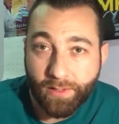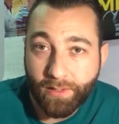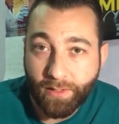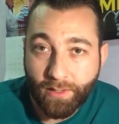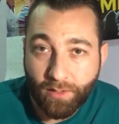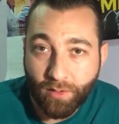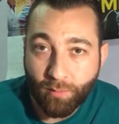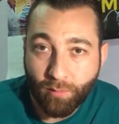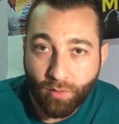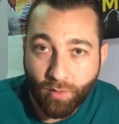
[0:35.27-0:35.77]

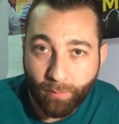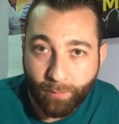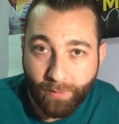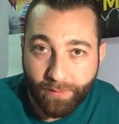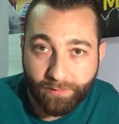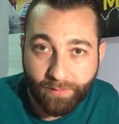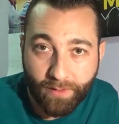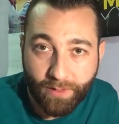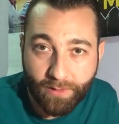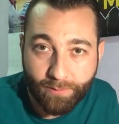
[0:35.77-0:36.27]
eh, como
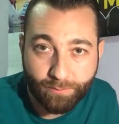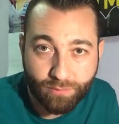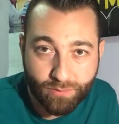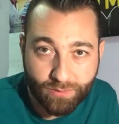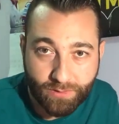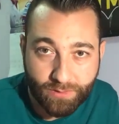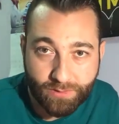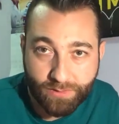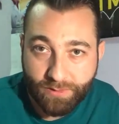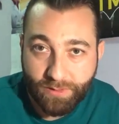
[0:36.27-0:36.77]
comprenderéis,
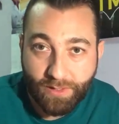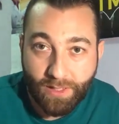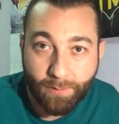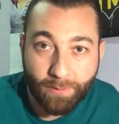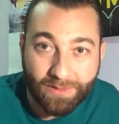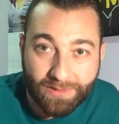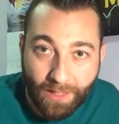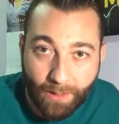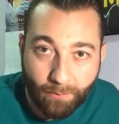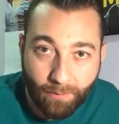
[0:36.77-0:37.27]
pues es
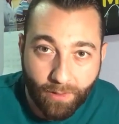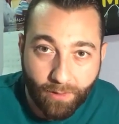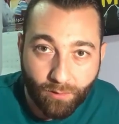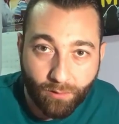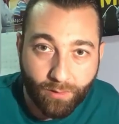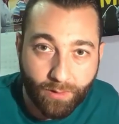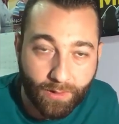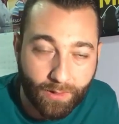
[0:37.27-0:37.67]
inevitable, ¿no?